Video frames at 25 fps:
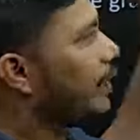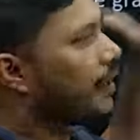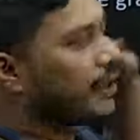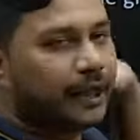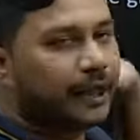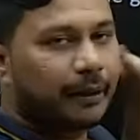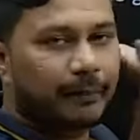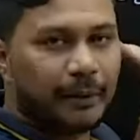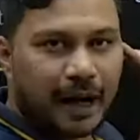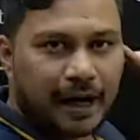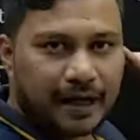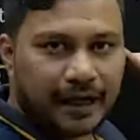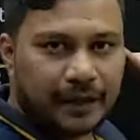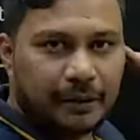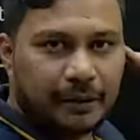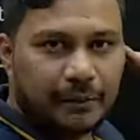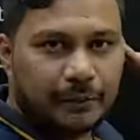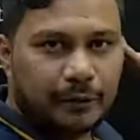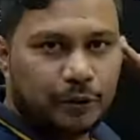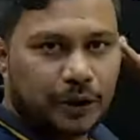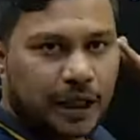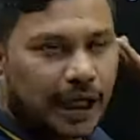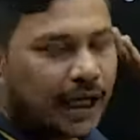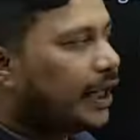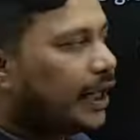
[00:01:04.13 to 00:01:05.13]
के बारे में
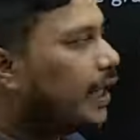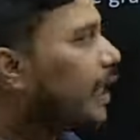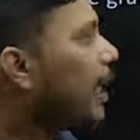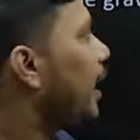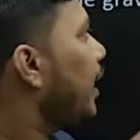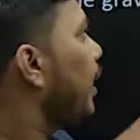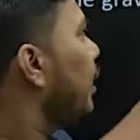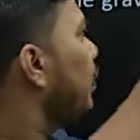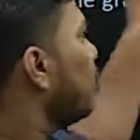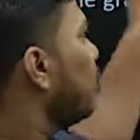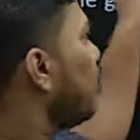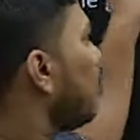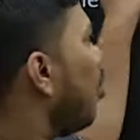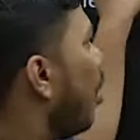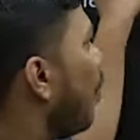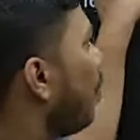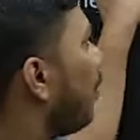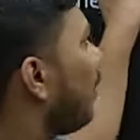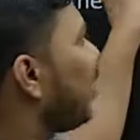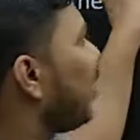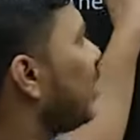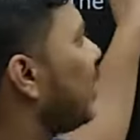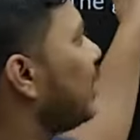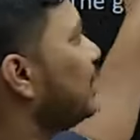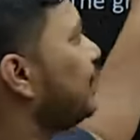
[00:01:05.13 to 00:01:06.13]
बोला गया है तो
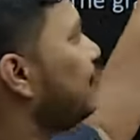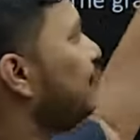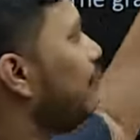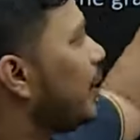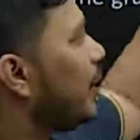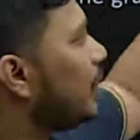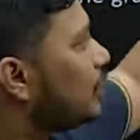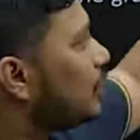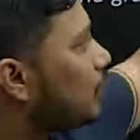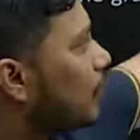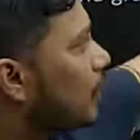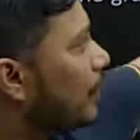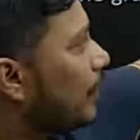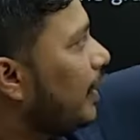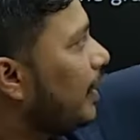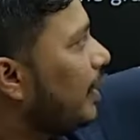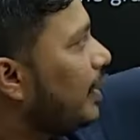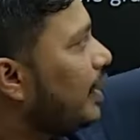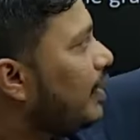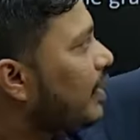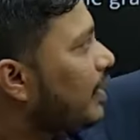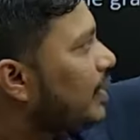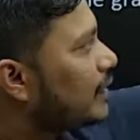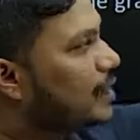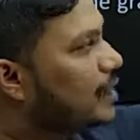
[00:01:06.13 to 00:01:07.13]
कॉपर का स्फीयर इसको
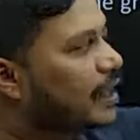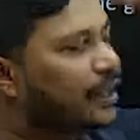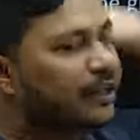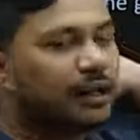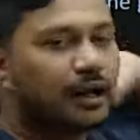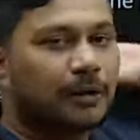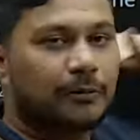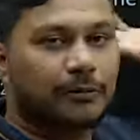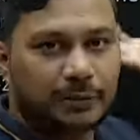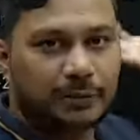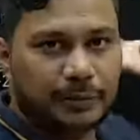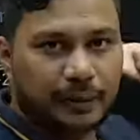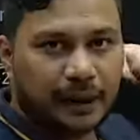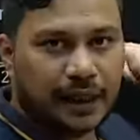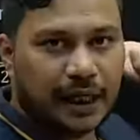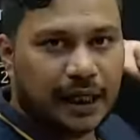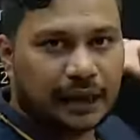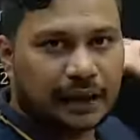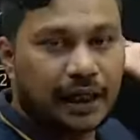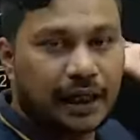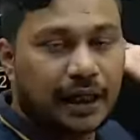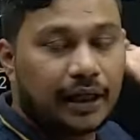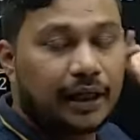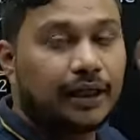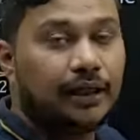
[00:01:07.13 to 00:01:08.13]
रेडियस के टर्म्स में
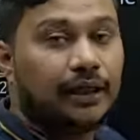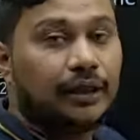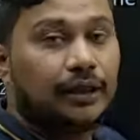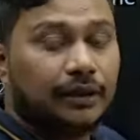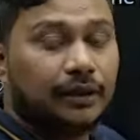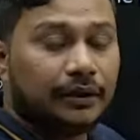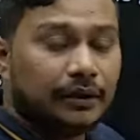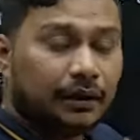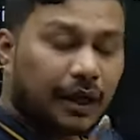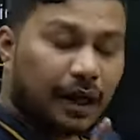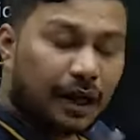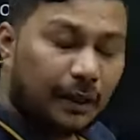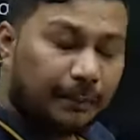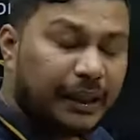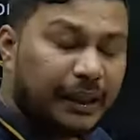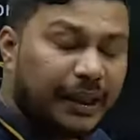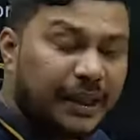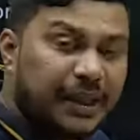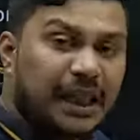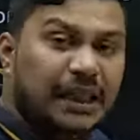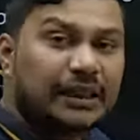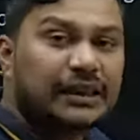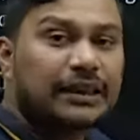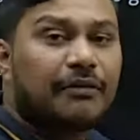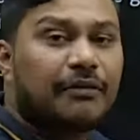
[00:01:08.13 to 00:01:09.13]
लाना है
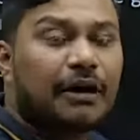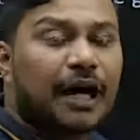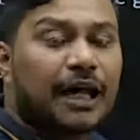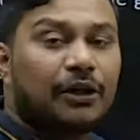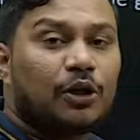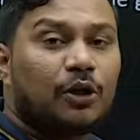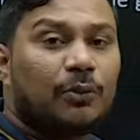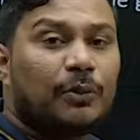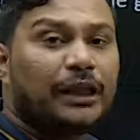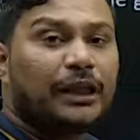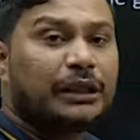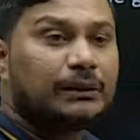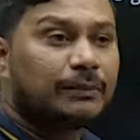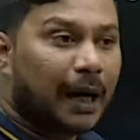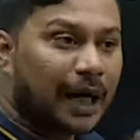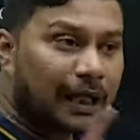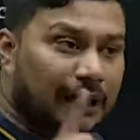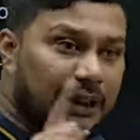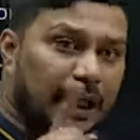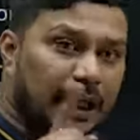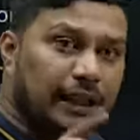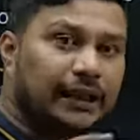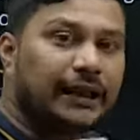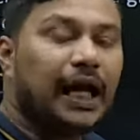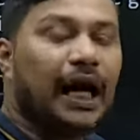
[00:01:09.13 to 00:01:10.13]
हमेशा सवालों में इस बात
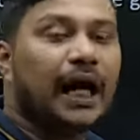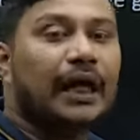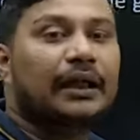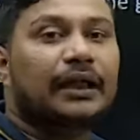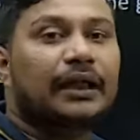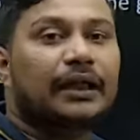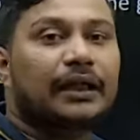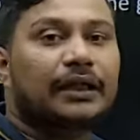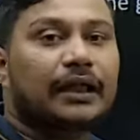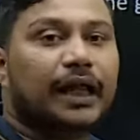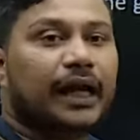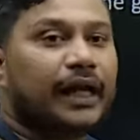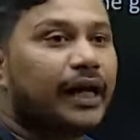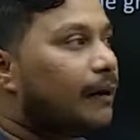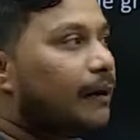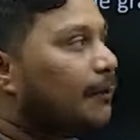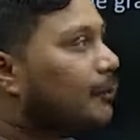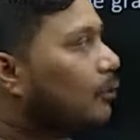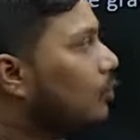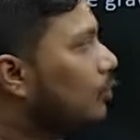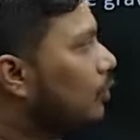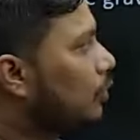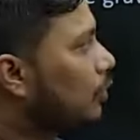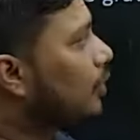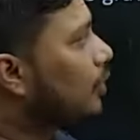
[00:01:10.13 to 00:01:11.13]
का ध्यान रखना है
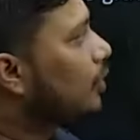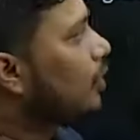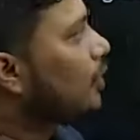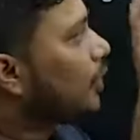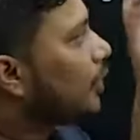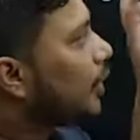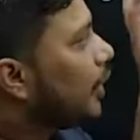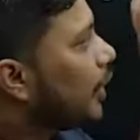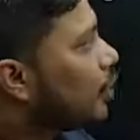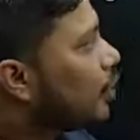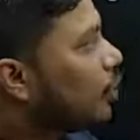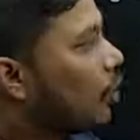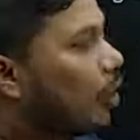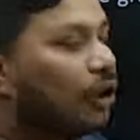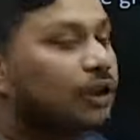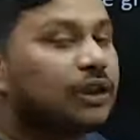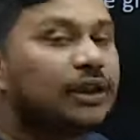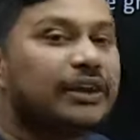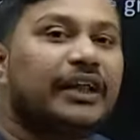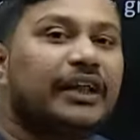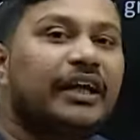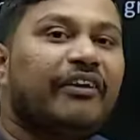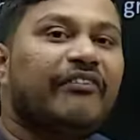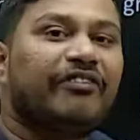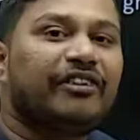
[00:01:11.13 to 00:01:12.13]
आपको कि कौन
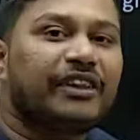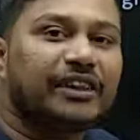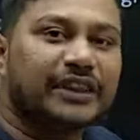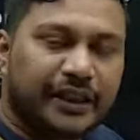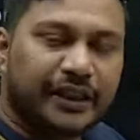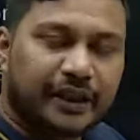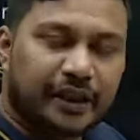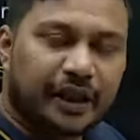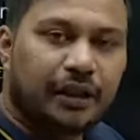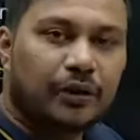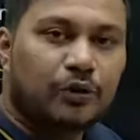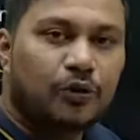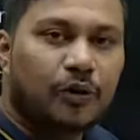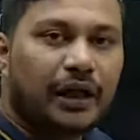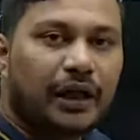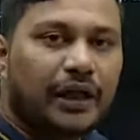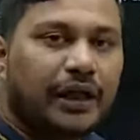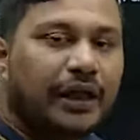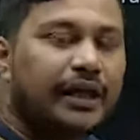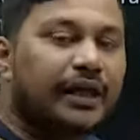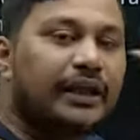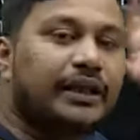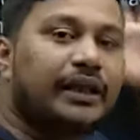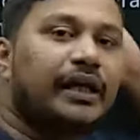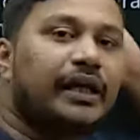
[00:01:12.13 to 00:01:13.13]
सी फिजिकल
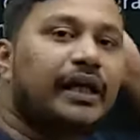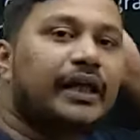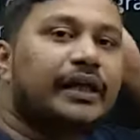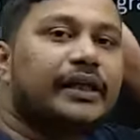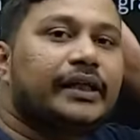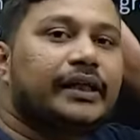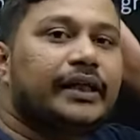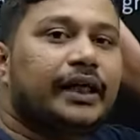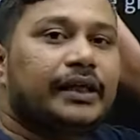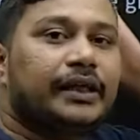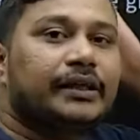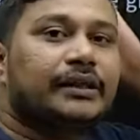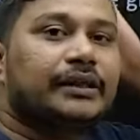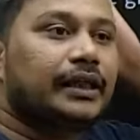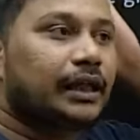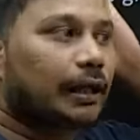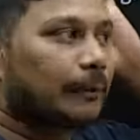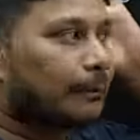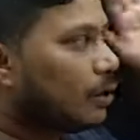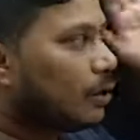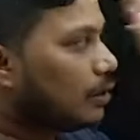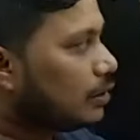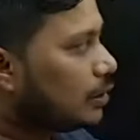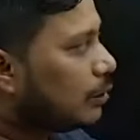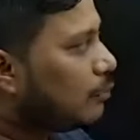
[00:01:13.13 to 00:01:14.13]
क्वांटिटी दे रखी है सिर्फ
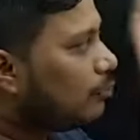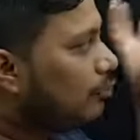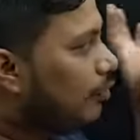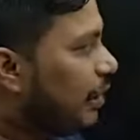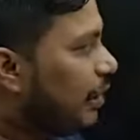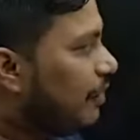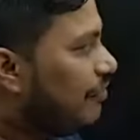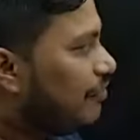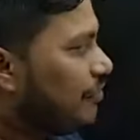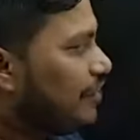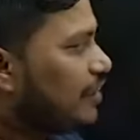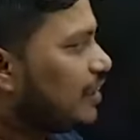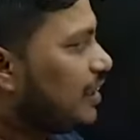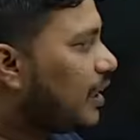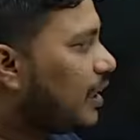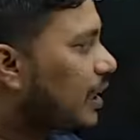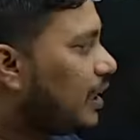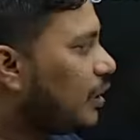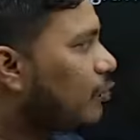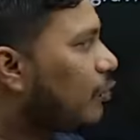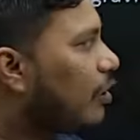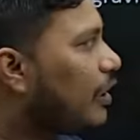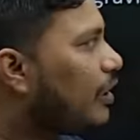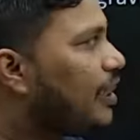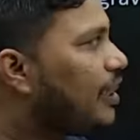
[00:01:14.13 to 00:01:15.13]
और सिर्फ वही फिजिकल
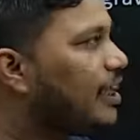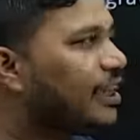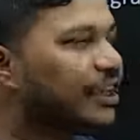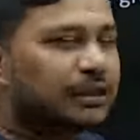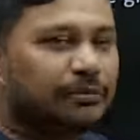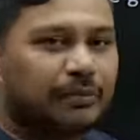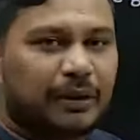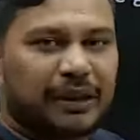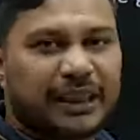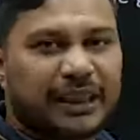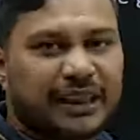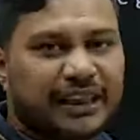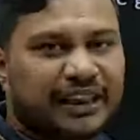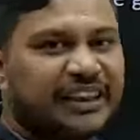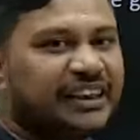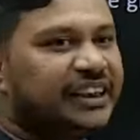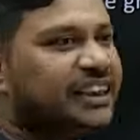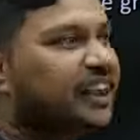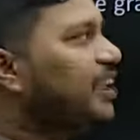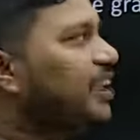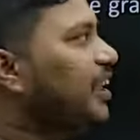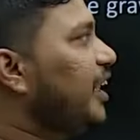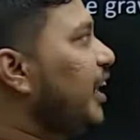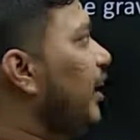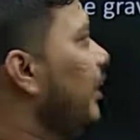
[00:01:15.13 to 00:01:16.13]
क्वांटिटी इसमें दिखनी
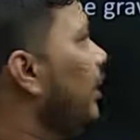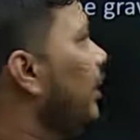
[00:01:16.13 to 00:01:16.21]
चाहिए